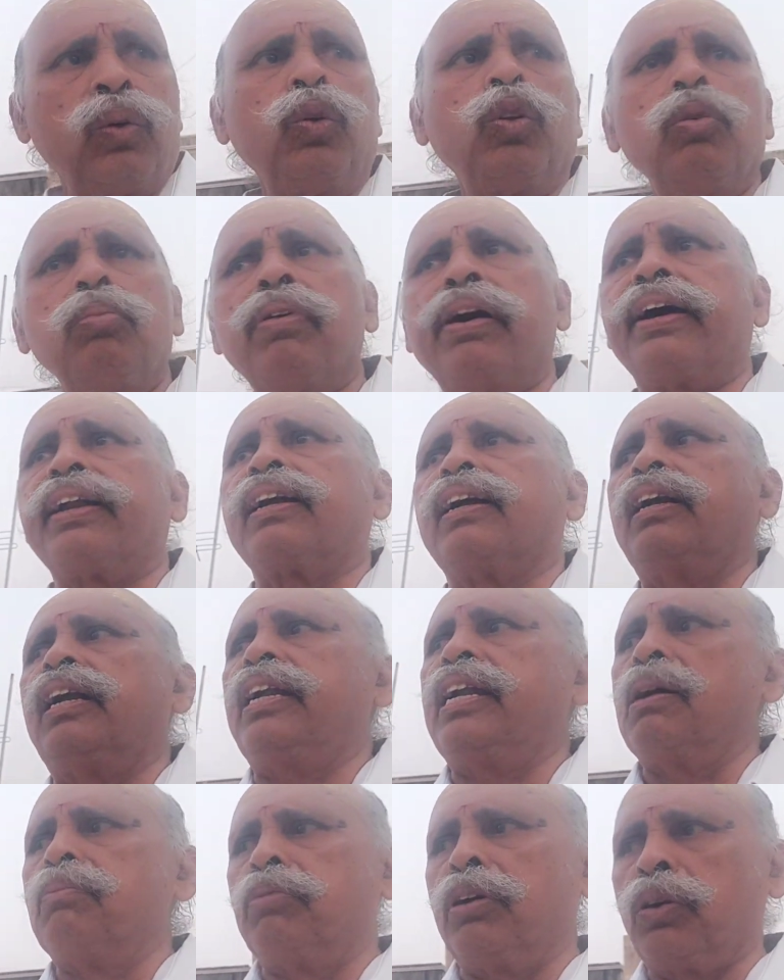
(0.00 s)
குருமார்கள்
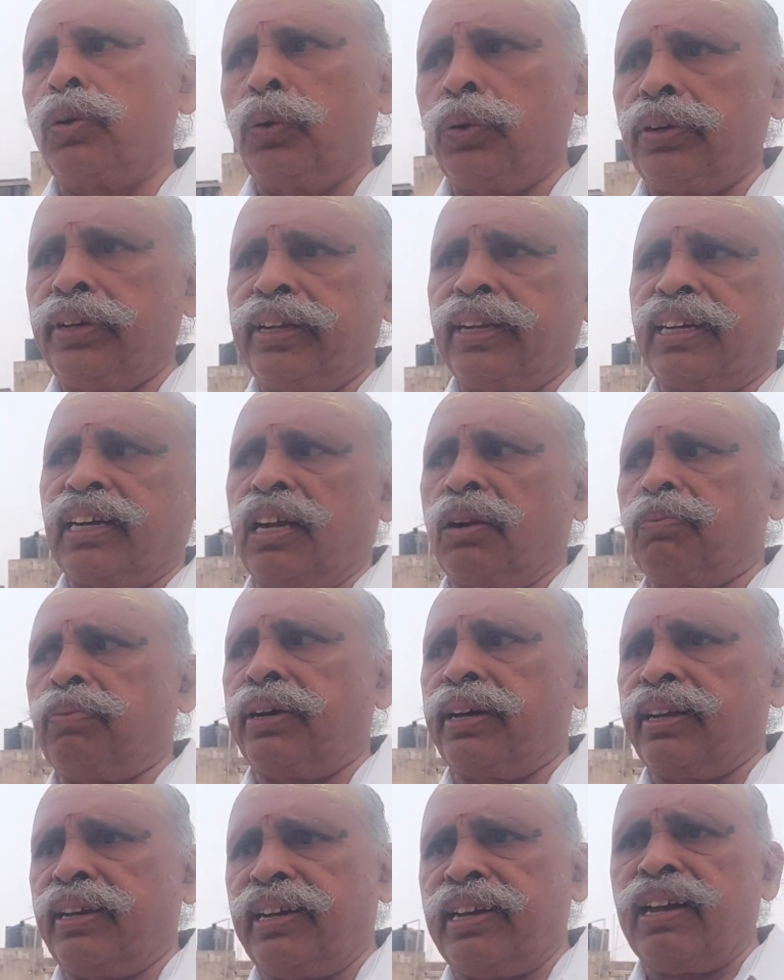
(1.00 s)
நம்ம குரு இருக்கார்
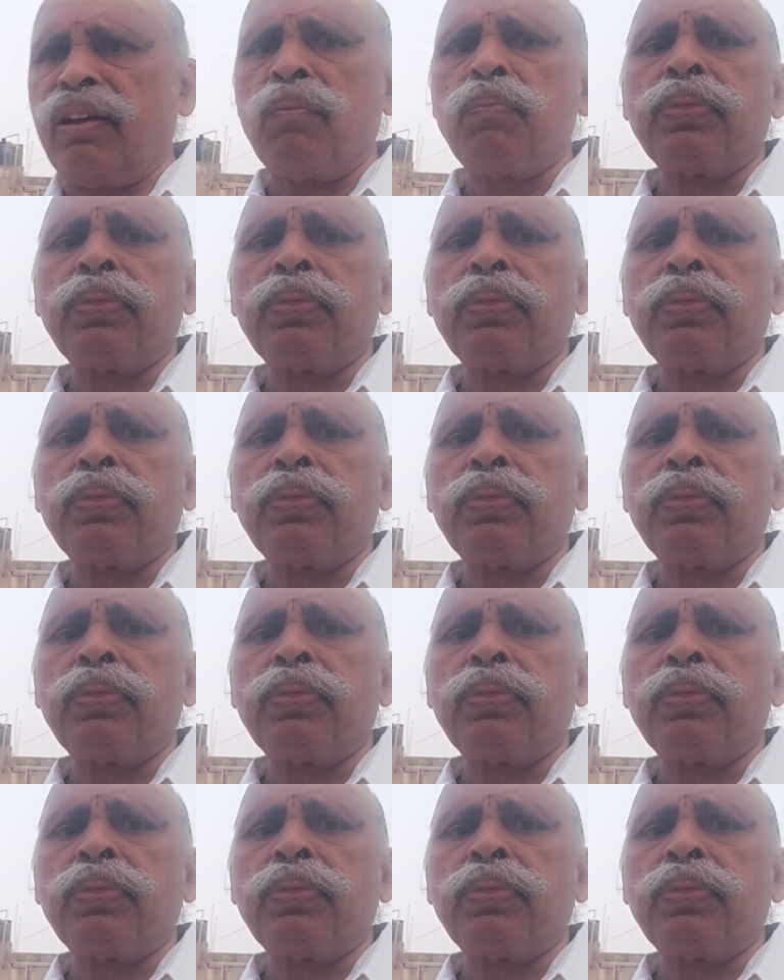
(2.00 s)
பாருங்க